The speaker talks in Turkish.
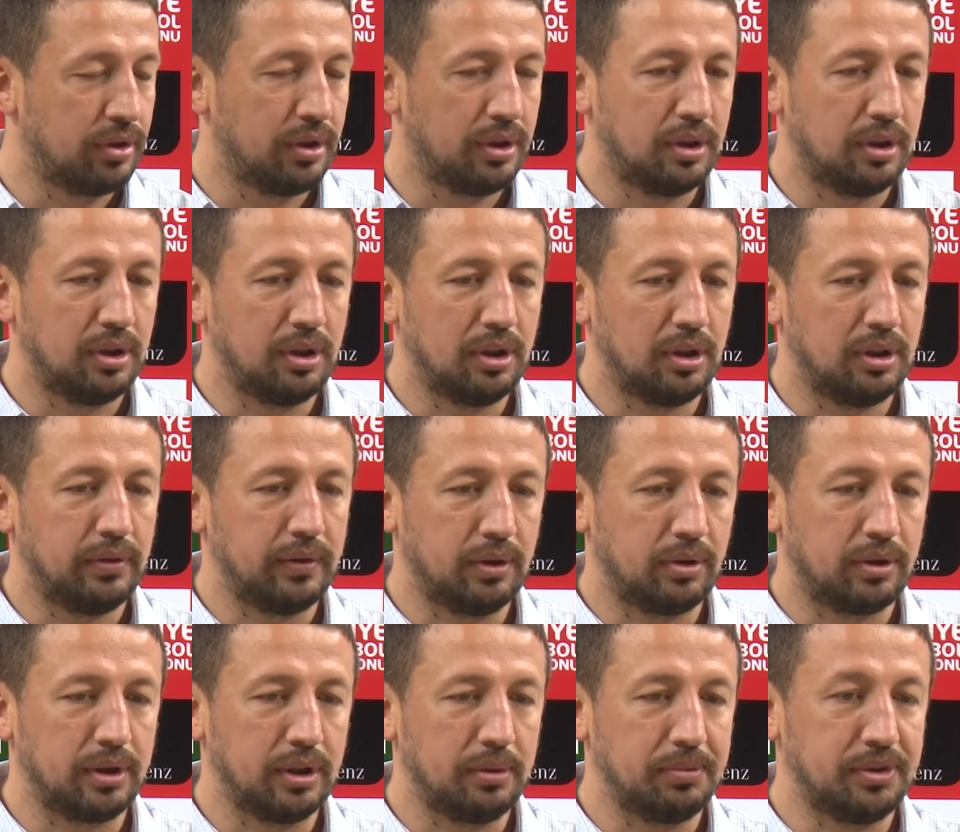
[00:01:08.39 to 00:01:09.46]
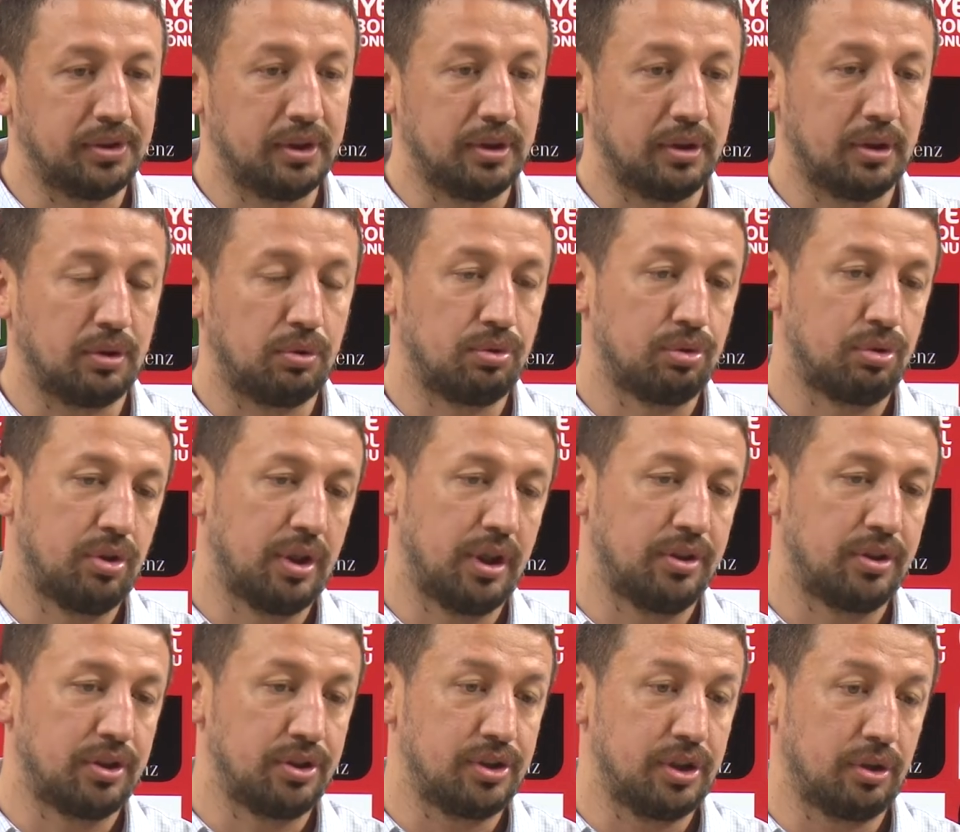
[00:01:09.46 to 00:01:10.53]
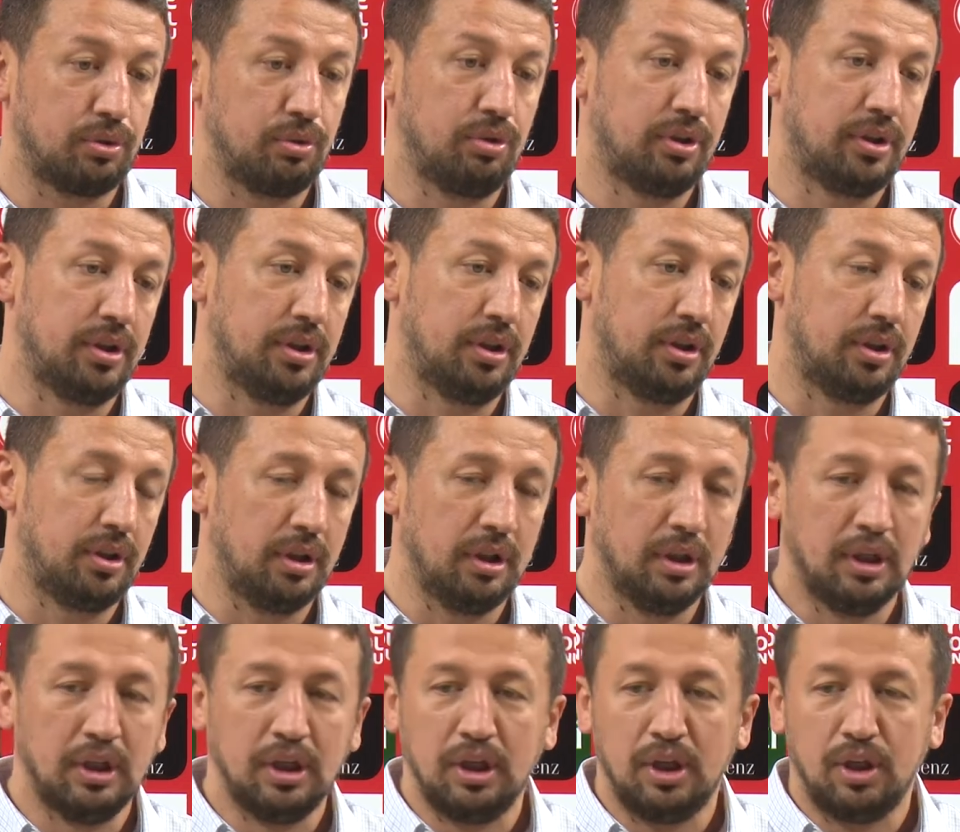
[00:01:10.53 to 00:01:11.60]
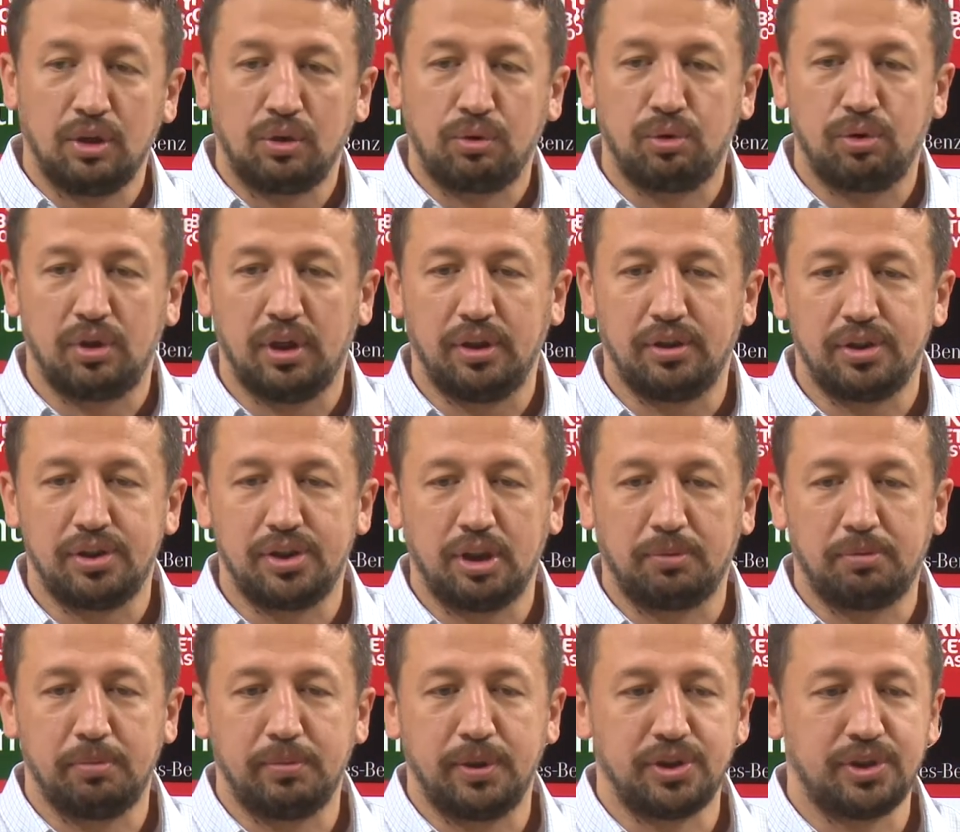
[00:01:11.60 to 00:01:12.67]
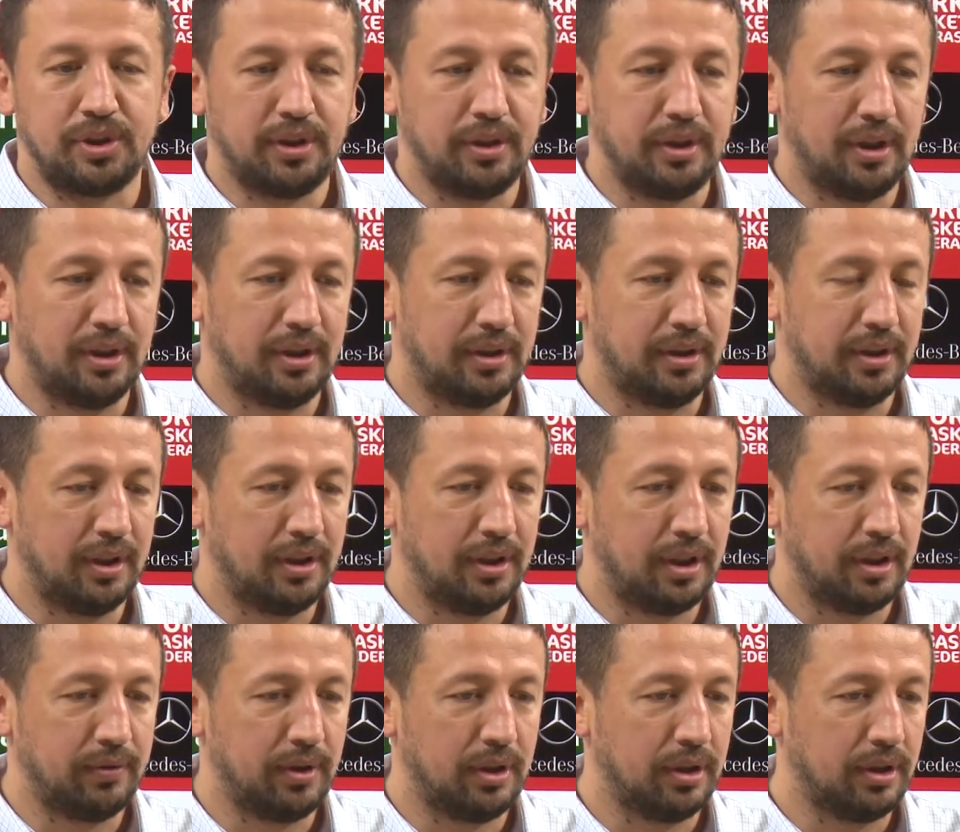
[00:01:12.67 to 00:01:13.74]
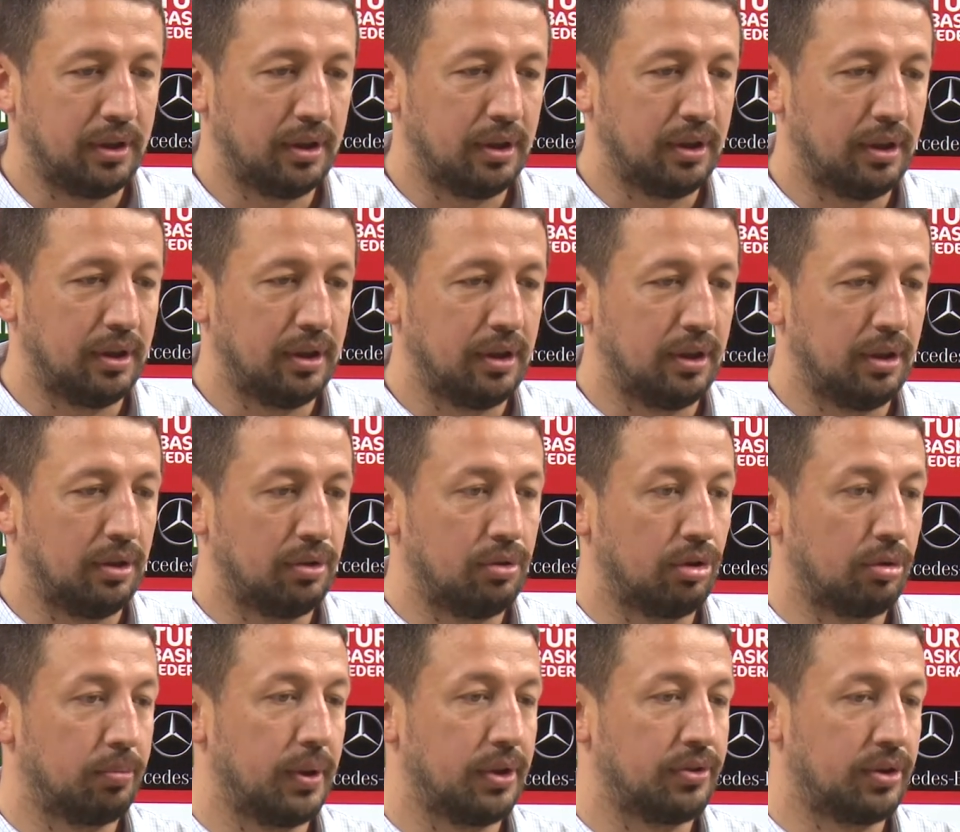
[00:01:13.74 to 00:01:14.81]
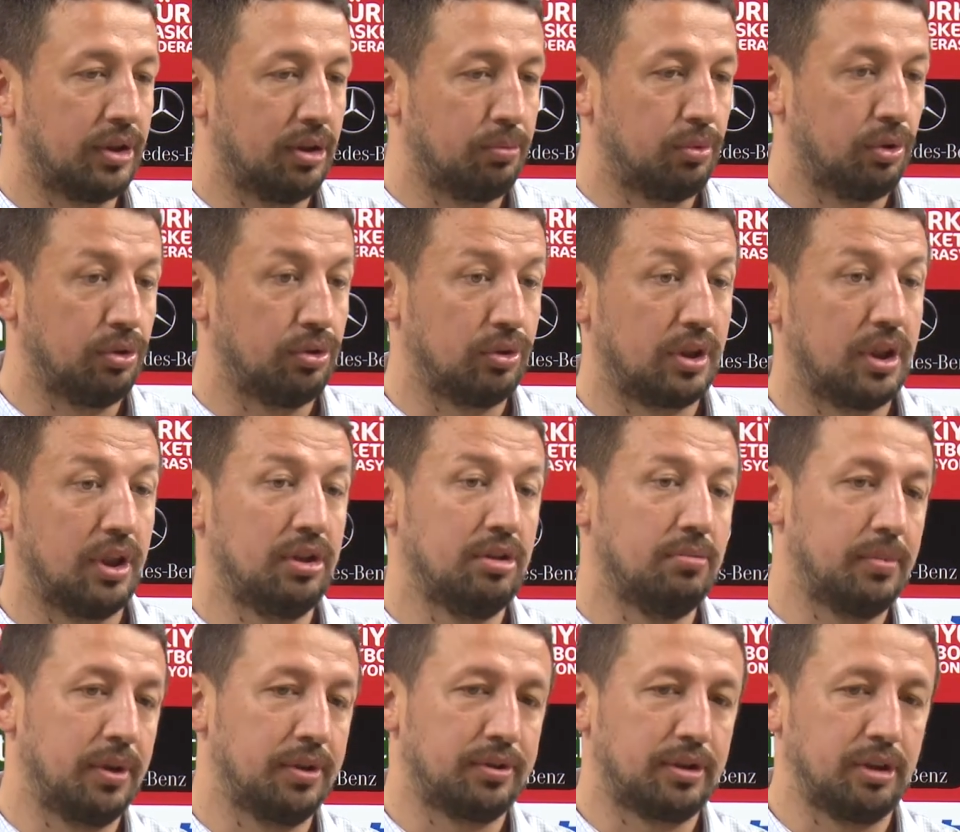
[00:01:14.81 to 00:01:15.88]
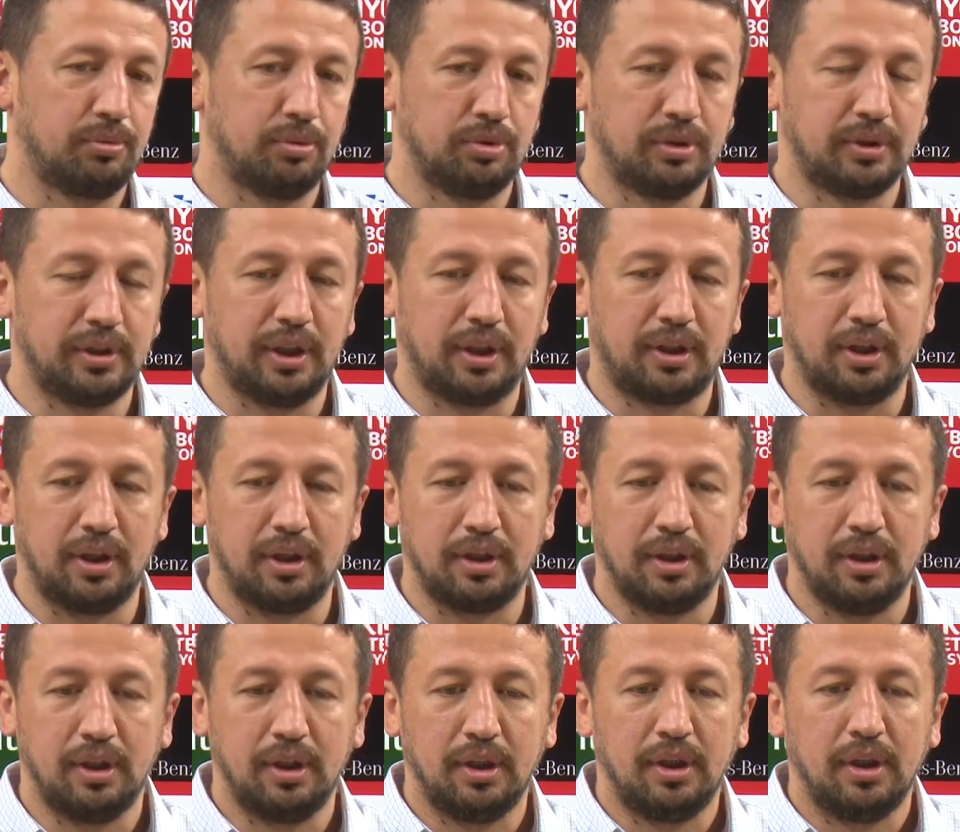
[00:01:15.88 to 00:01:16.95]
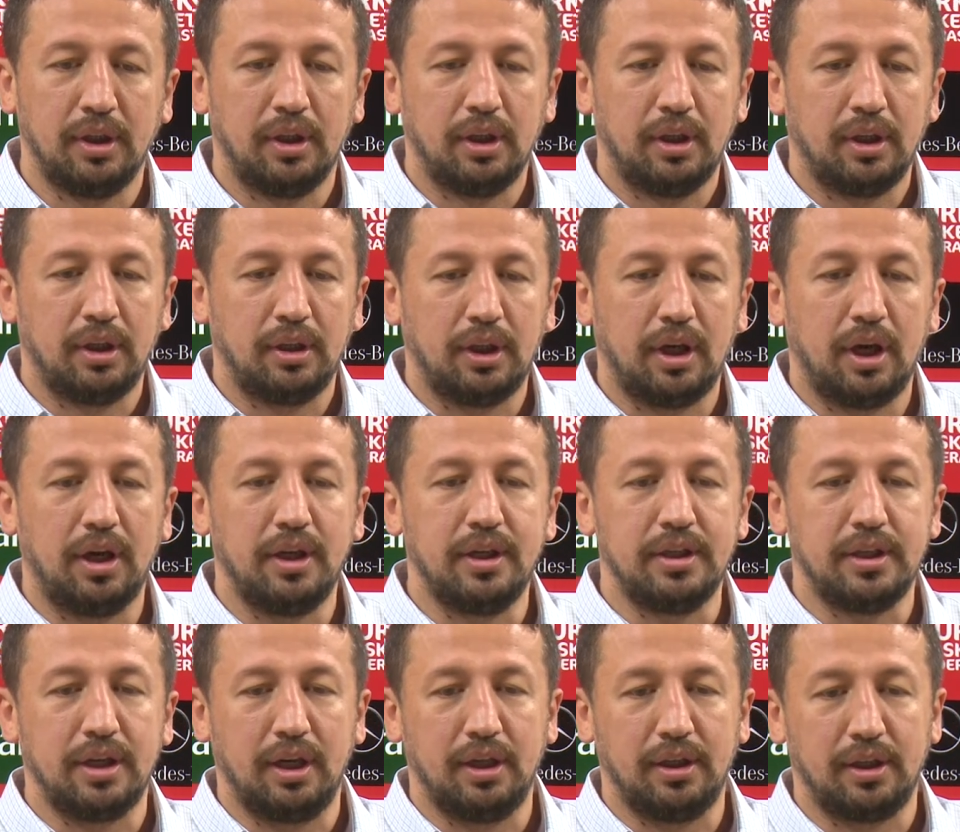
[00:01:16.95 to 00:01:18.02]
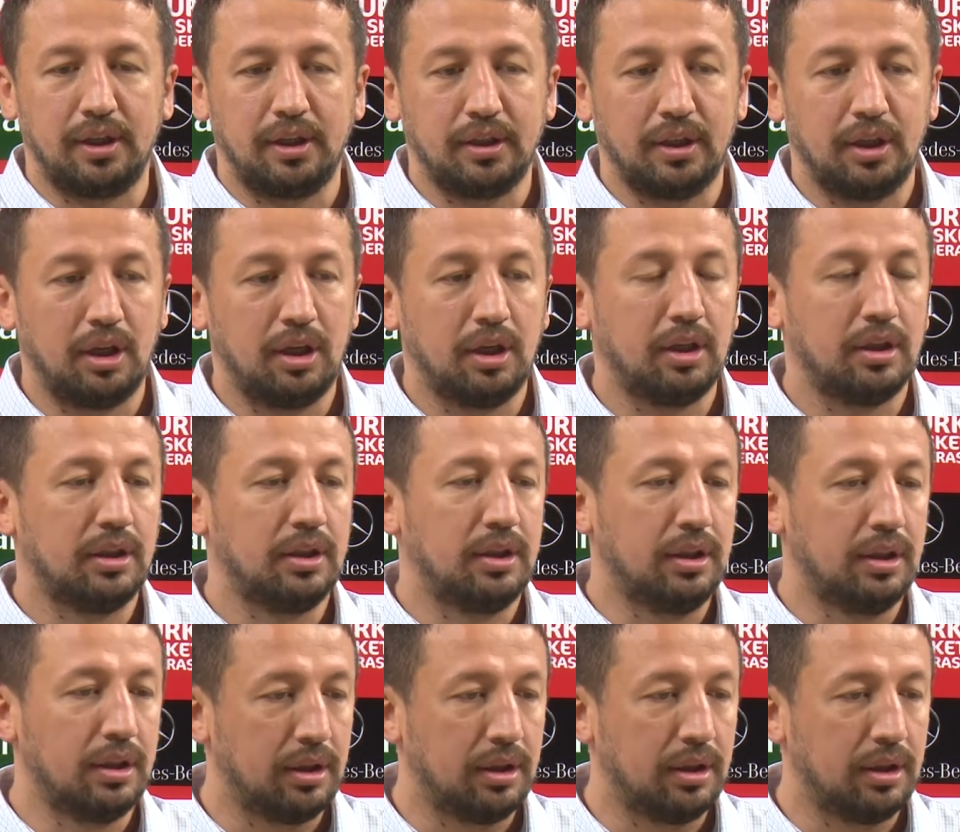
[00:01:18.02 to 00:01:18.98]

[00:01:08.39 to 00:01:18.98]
Ee, orada bizi gururlandıracak, ülkeyi gururlandıracak bir başarı elde ederler ve e, Türk basketbolunu, kadın basketbolunu tekrar daha iyi yerlere, daha e,